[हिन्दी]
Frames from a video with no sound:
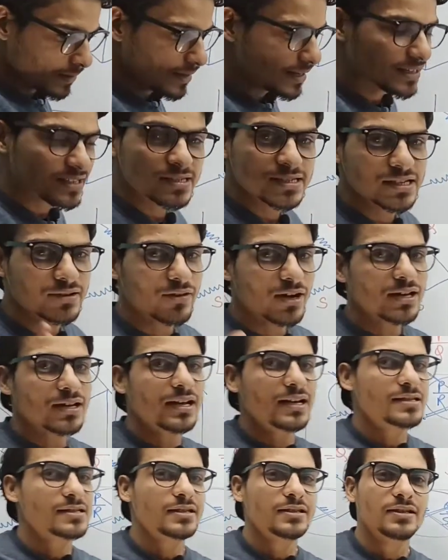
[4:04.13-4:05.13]
लेकिन सवाल
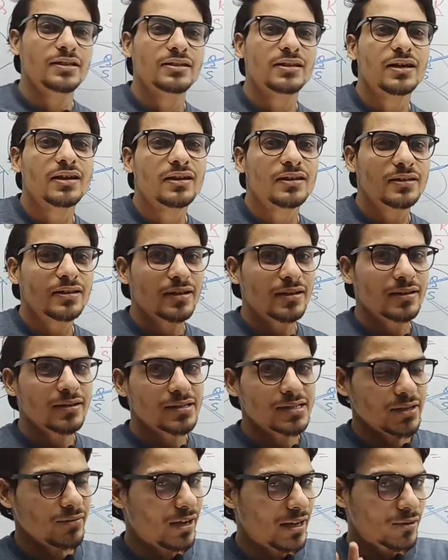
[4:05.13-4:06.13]
ऐसे देता नहीं है
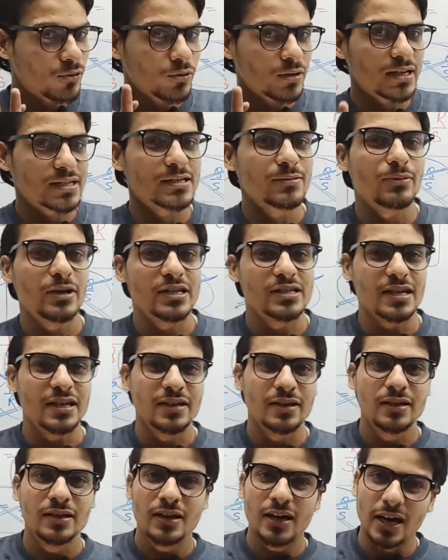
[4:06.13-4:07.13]
सवाल को कैसे
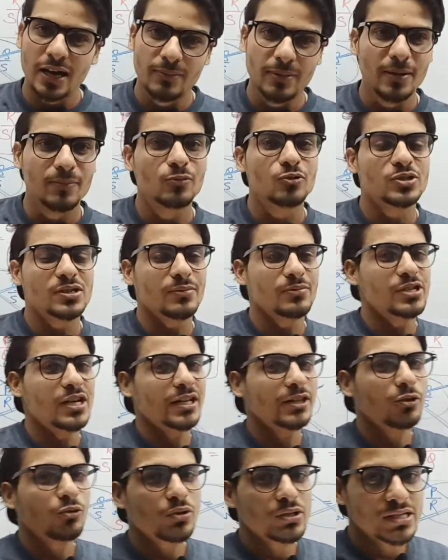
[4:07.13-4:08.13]
पहचाने अब आपको
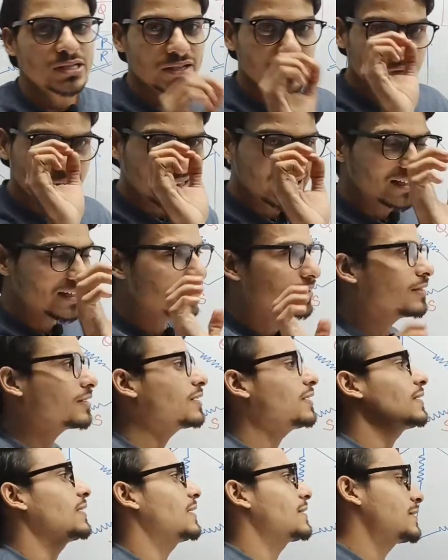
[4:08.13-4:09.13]
समझाता हूँ कि सिर्फ देख
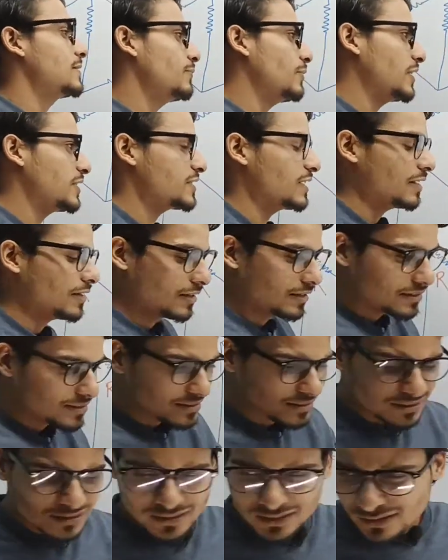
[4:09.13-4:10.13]
के कैसे पहचानना है
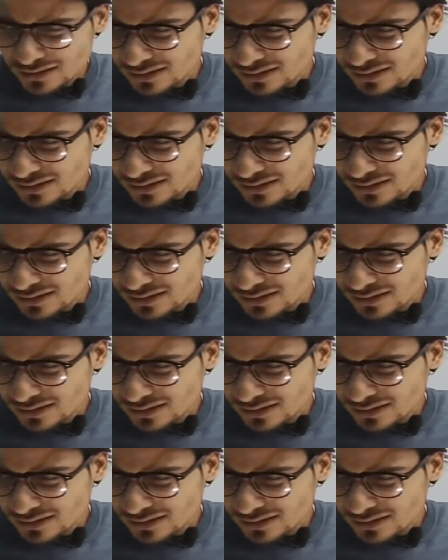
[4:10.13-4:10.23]
ठीक